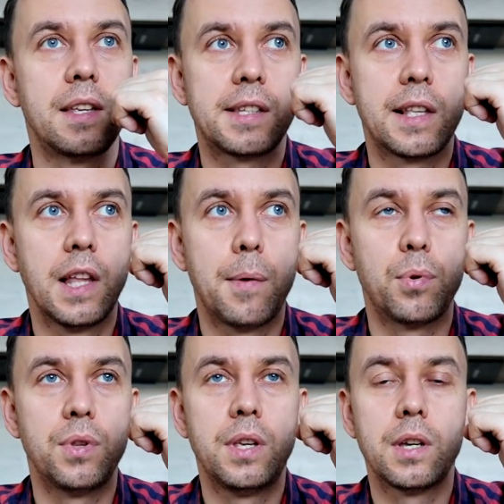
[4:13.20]
Если
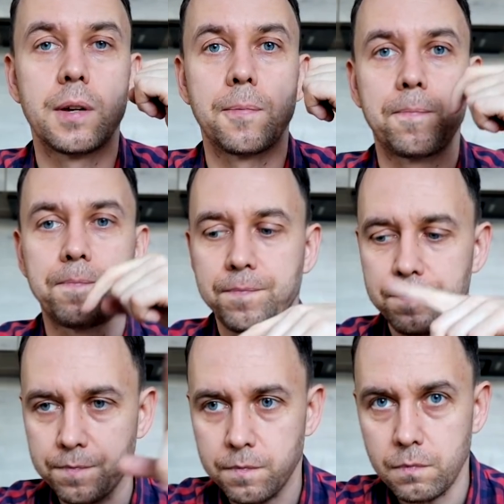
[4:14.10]
лапу не,
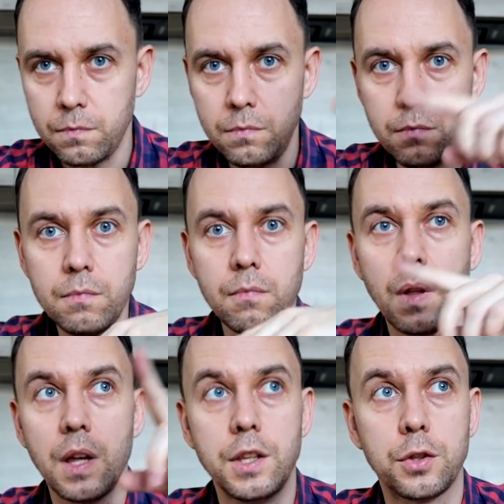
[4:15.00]

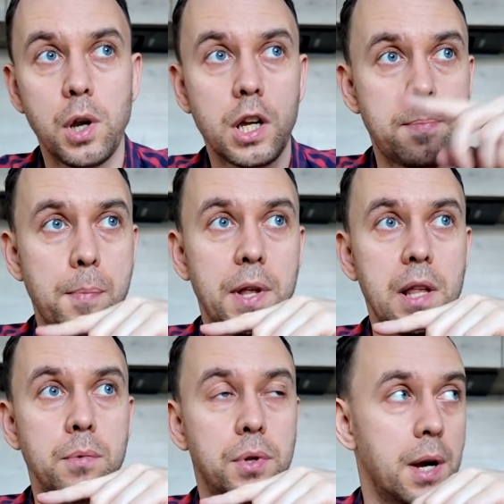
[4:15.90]
не только по
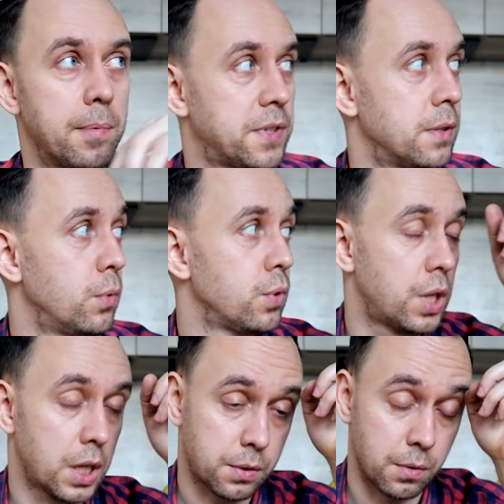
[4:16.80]
периметру, а по всему
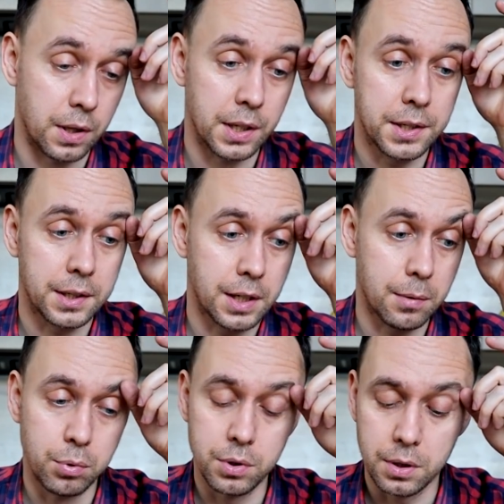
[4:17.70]
участку, она
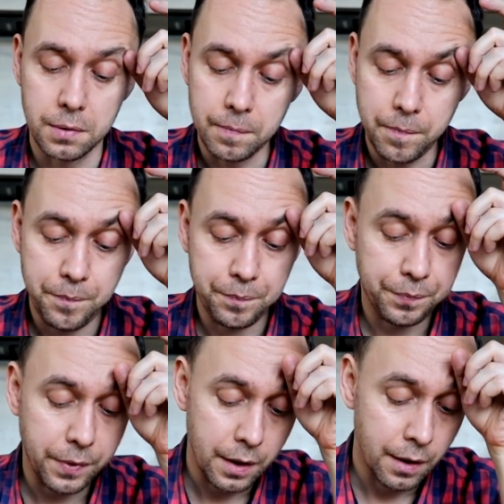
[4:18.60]
тогда будет
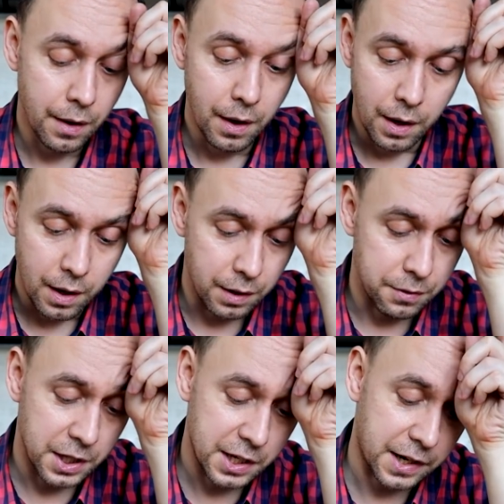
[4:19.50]

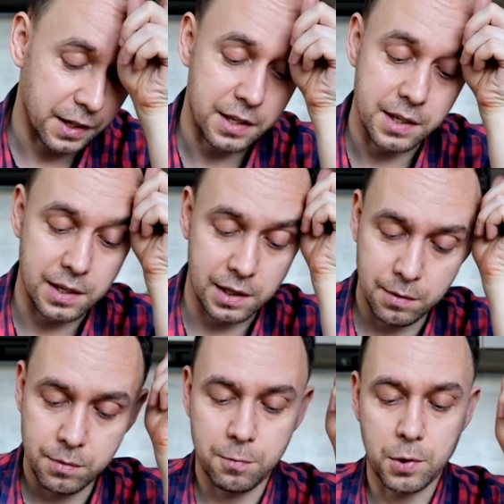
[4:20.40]
виноград есть.
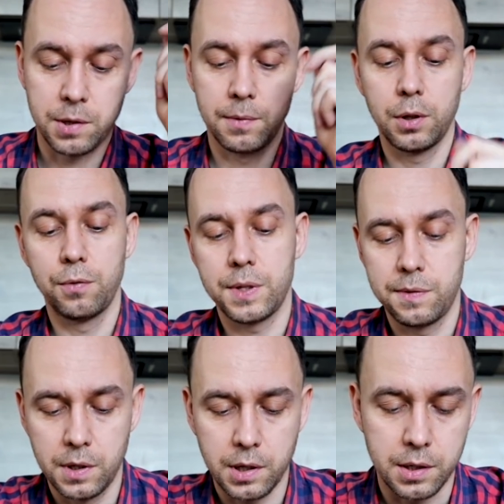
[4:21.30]
Она у меня в прошлом году
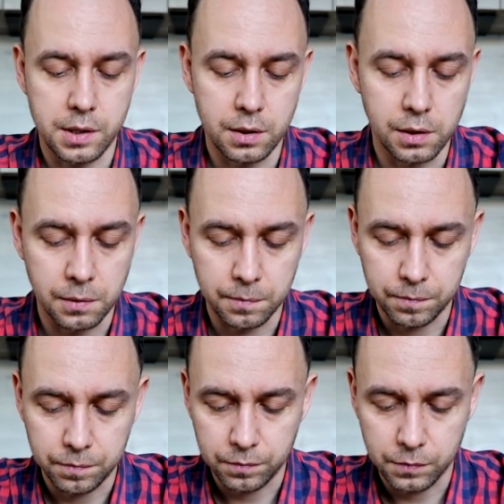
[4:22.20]
весь виноград съела.
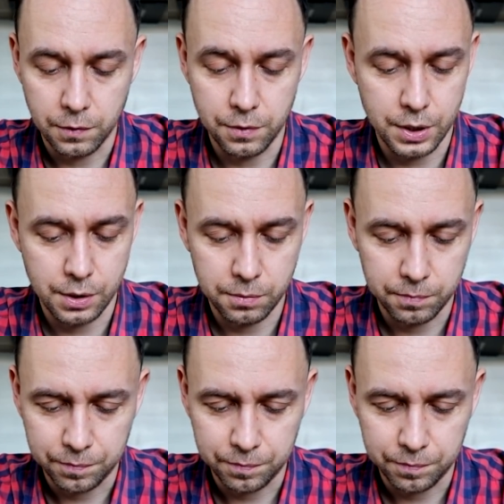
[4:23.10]
Весь.